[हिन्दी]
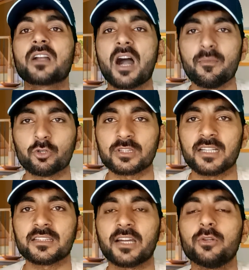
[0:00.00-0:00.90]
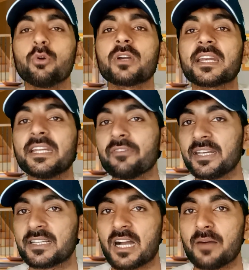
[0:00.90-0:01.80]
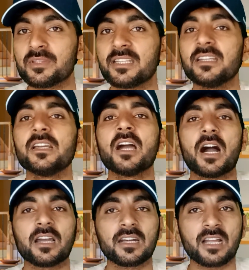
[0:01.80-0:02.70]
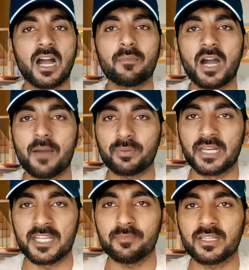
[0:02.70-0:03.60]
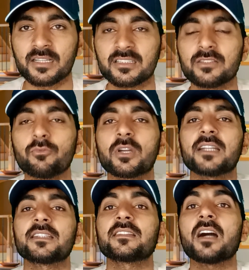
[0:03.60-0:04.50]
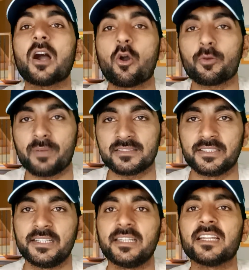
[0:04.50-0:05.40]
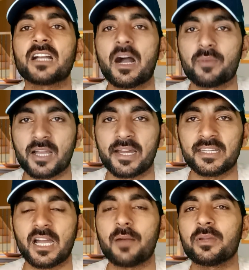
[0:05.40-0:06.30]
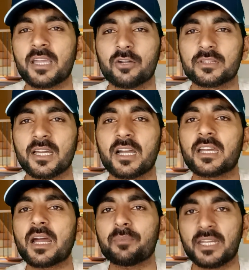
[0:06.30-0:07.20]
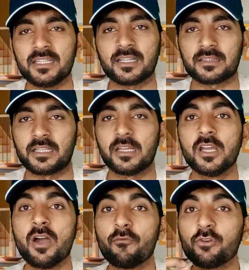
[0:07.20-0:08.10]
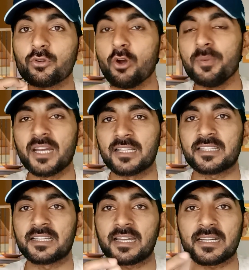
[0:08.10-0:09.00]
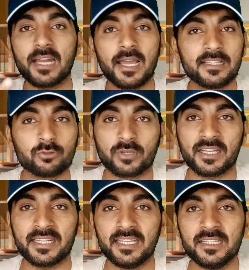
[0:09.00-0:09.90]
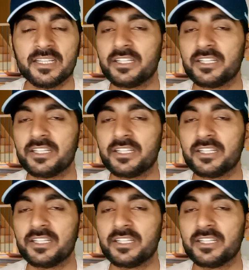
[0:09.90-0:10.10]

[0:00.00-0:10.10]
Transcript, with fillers: काम होता था लोग करने वाले काम थे अगर काम आप नहीं भी करते तो वो कहता था और पैसे ले लें काम कर लें अब क्या होता है अगर आप नहीं करते वो रोब डालते करना है तो करें